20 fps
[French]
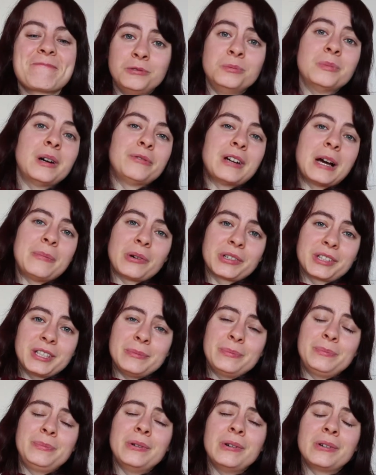Vous m'avez apporté
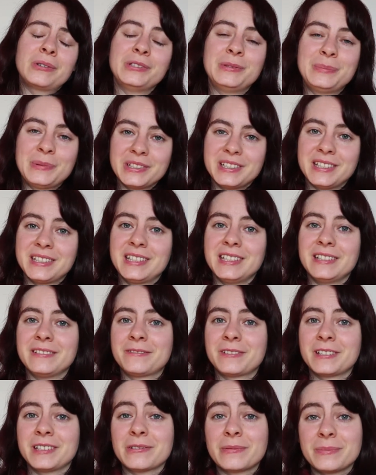beaucoup de
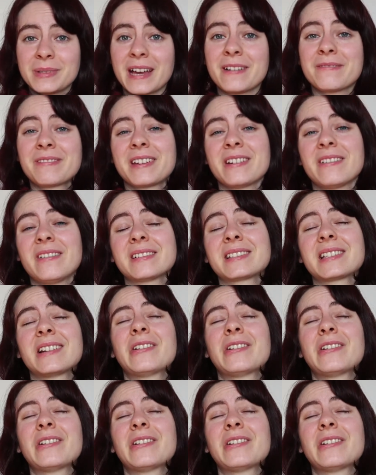positif et de bienveillance,